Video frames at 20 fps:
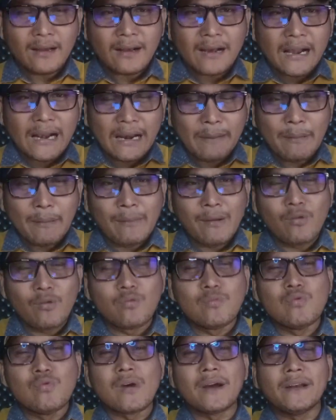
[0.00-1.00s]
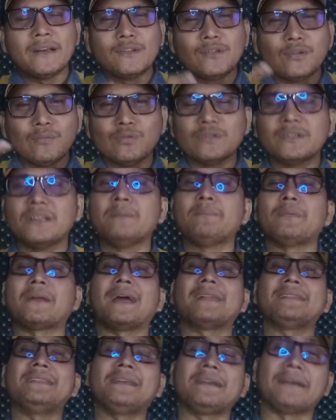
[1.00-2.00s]
Karena memang hubungan itu mesti
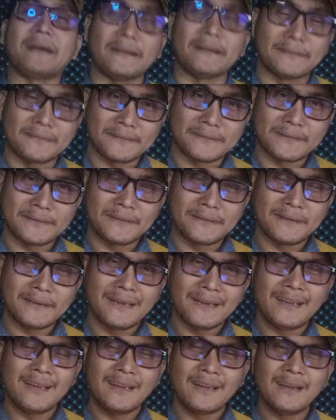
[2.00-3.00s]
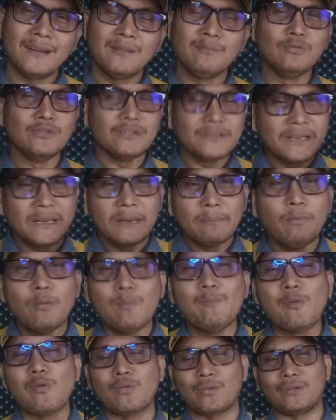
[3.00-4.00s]
diperhatikan. Mesti
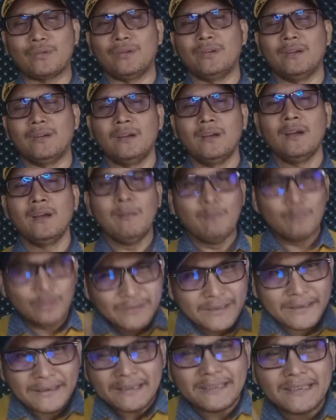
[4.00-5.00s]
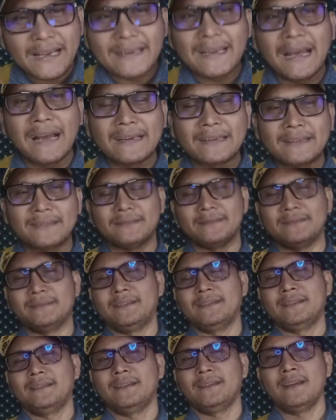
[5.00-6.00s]
dipupuk, mesti disayangin,
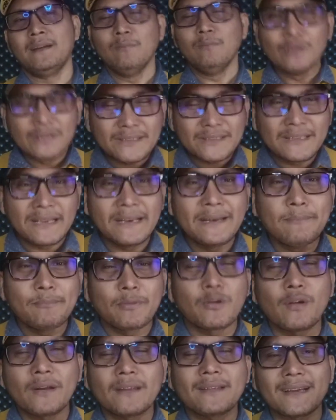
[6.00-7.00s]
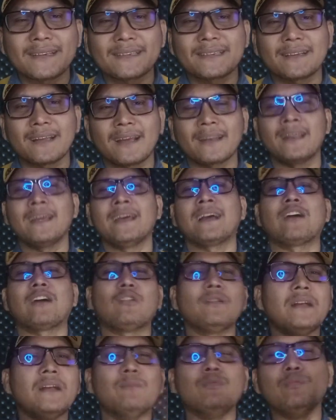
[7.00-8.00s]
mesti diprioritaskan.
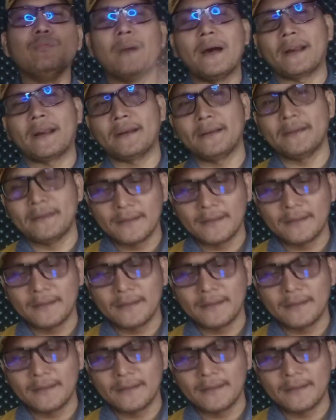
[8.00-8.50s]
Kalau tidak bubar.